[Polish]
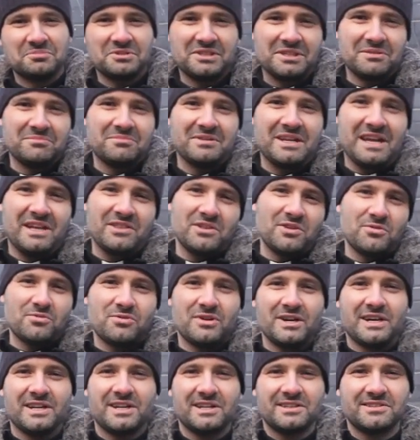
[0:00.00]
przebrano,
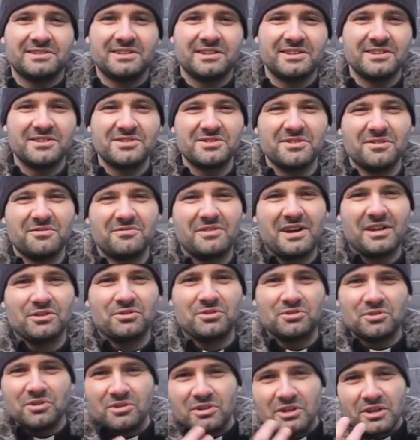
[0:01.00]

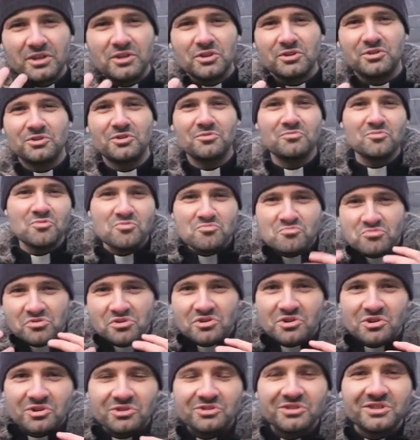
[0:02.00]
ucharakteryzowano, doklejono mu
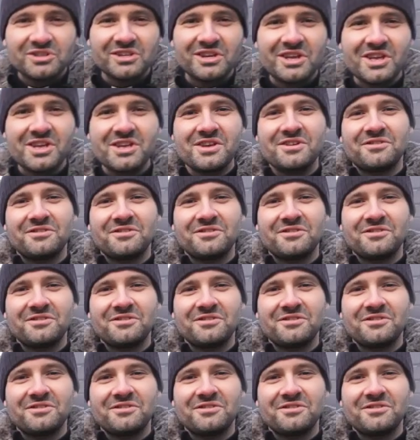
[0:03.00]
brody,